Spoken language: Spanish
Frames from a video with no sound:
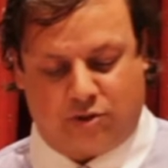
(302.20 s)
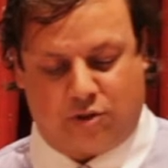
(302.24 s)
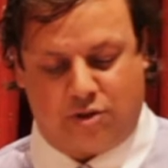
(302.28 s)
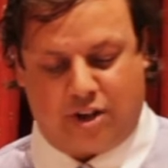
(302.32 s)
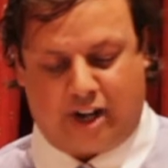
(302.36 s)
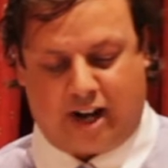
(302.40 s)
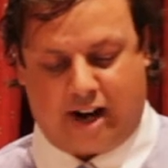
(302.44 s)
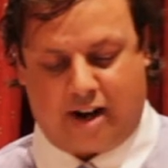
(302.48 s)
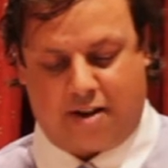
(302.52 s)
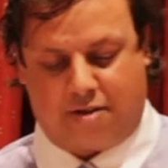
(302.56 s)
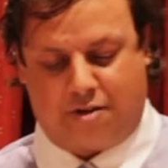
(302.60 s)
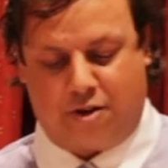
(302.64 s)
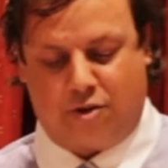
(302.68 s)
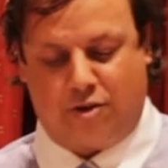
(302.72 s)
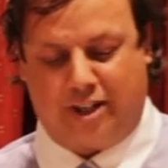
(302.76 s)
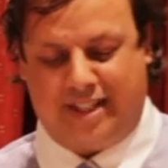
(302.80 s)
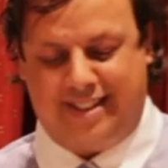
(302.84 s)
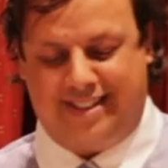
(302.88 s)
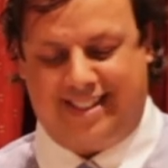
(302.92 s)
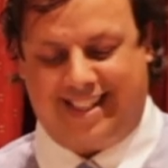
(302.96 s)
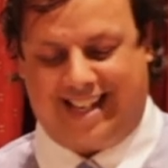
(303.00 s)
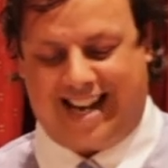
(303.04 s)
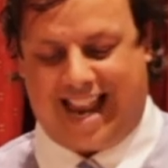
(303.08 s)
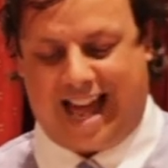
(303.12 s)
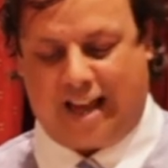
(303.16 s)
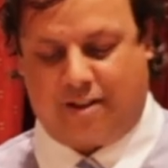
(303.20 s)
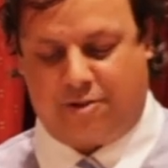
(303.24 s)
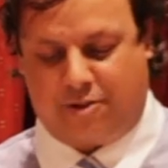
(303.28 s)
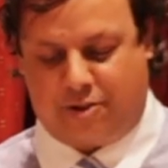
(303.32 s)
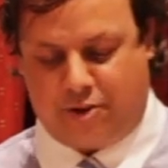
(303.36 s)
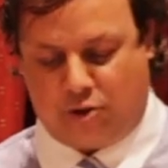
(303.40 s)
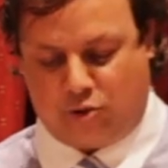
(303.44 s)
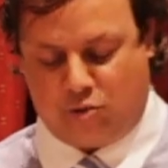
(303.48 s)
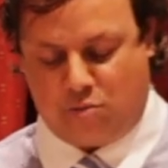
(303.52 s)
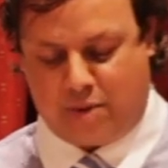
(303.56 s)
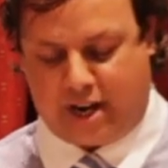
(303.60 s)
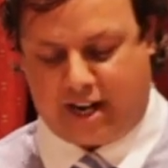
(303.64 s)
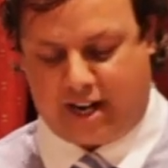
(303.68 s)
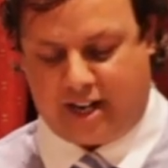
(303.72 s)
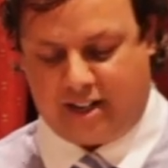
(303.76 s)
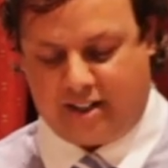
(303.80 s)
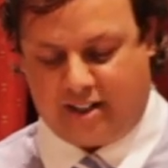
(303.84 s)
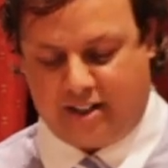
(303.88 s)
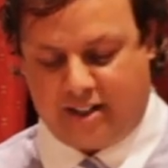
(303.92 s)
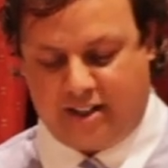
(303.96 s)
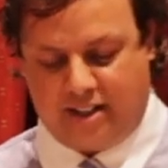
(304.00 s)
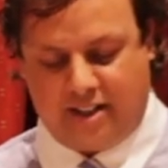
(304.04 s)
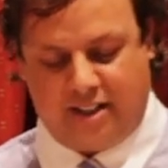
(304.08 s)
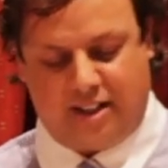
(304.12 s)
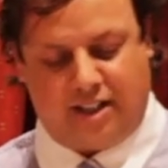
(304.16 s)
de la relación entre la acción humana,
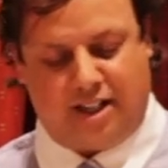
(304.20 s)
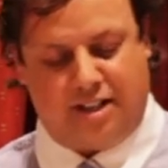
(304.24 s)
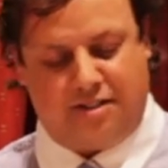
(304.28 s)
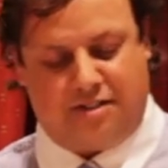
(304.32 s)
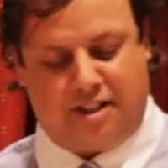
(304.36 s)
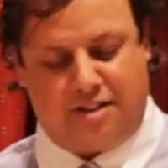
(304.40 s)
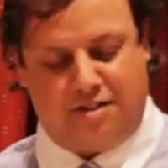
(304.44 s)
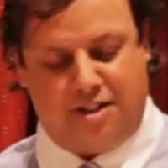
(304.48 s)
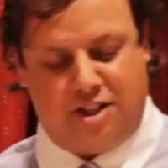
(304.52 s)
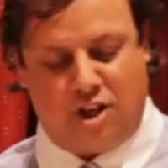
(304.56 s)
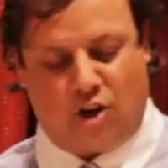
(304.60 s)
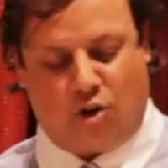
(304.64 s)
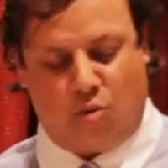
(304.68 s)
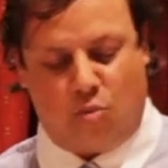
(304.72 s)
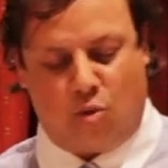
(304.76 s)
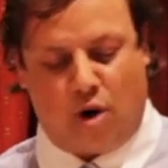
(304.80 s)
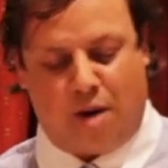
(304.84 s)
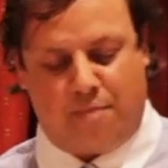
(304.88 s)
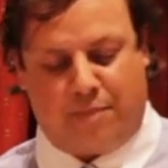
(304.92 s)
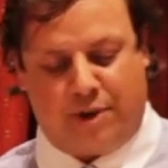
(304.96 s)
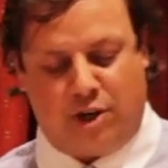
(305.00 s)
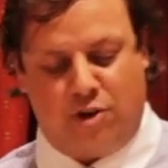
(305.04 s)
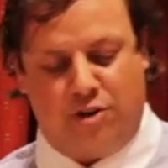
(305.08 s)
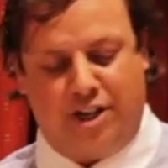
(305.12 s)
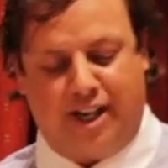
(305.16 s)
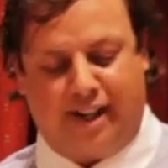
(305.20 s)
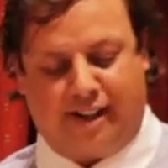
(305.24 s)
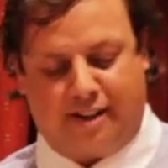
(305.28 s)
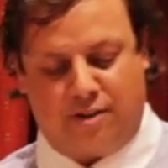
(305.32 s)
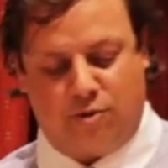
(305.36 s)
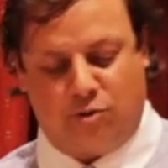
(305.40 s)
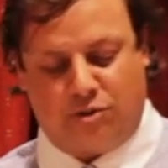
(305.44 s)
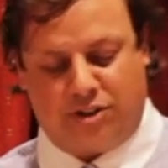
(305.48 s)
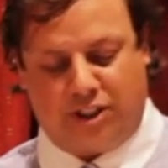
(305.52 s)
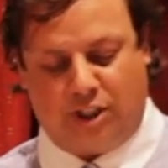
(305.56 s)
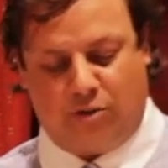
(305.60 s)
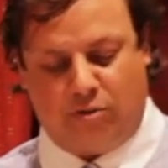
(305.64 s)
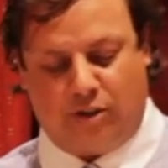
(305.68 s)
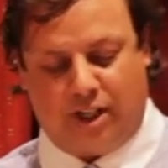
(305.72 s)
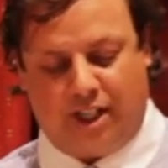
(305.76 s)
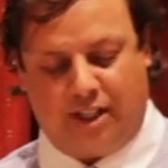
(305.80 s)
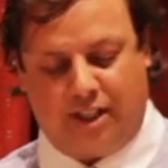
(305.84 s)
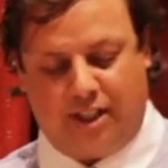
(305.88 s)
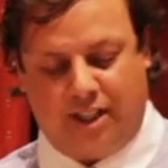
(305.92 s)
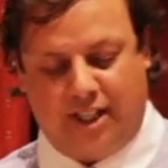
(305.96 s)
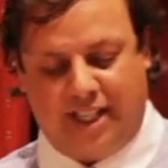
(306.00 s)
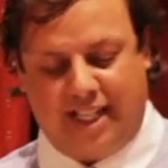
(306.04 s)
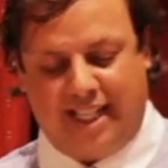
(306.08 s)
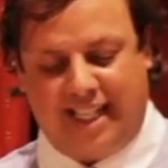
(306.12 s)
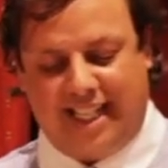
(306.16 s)
entendida como a priori irreductible,
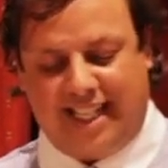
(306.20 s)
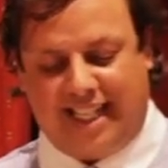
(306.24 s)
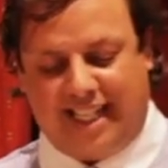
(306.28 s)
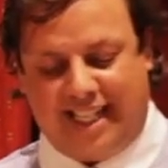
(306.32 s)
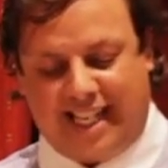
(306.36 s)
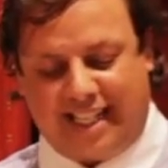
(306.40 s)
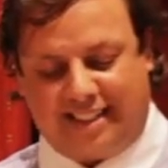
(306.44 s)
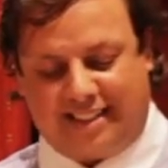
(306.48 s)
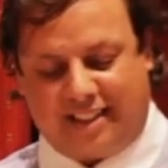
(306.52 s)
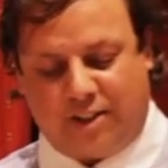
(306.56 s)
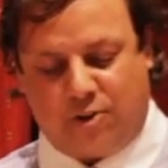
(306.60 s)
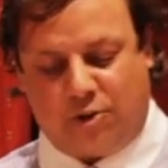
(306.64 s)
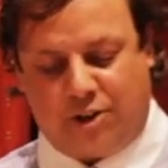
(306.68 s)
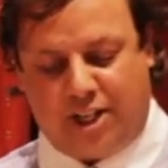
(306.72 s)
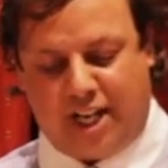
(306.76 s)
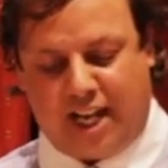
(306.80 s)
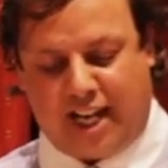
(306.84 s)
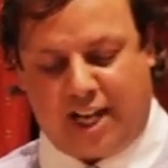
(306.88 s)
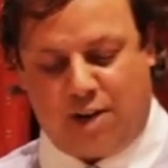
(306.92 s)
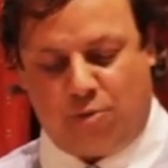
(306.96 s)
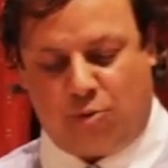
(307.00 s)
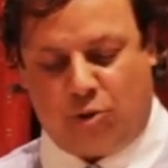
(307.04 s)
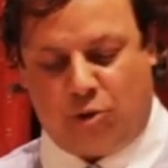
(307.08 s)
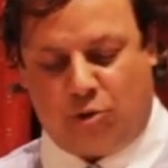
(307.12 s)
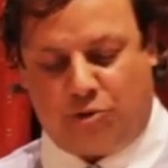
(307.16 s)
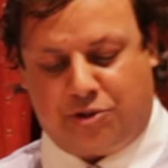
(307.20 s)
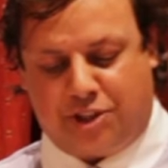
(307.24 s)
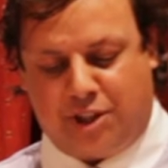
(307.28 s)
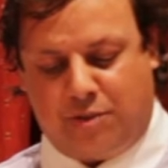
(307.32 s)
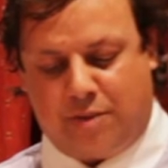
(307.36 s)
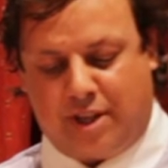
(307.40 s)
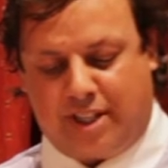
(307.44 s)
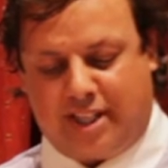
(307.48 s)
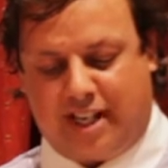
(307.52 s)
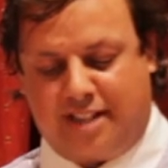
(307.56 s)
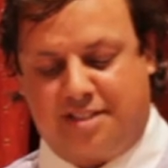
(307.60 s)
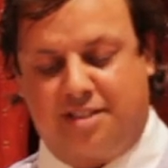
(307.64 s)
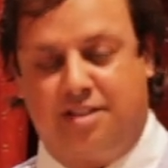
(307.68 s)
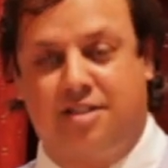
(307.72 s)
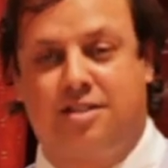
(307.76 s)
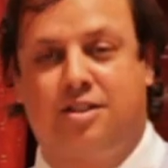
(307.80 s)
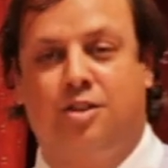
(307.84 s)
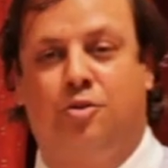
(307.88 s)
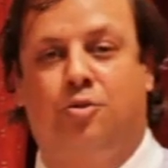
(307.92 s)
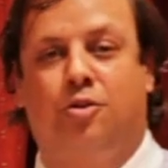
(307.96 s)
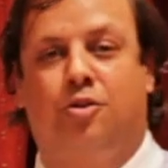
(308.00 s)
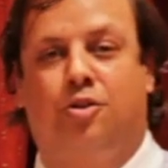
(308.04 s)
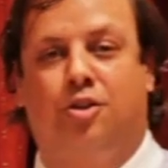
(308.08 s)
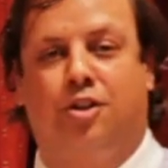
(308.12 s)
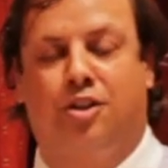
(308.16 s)
y la teoría evolutiva de las
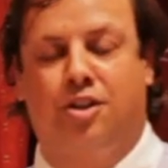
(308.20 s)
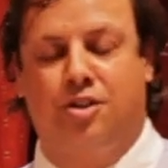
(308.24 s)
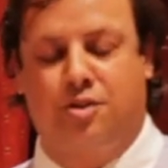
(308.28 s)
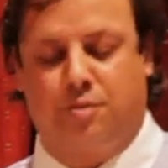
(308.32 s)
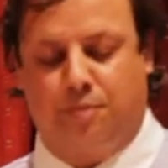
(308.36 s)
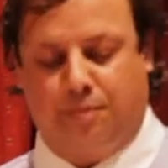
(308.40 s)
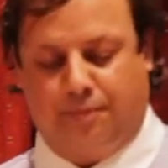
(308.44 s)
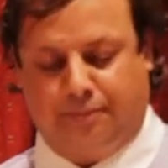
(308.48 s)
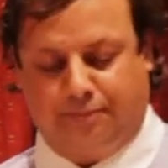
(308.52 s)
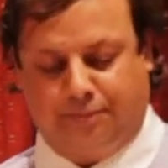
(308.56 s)
instituciones.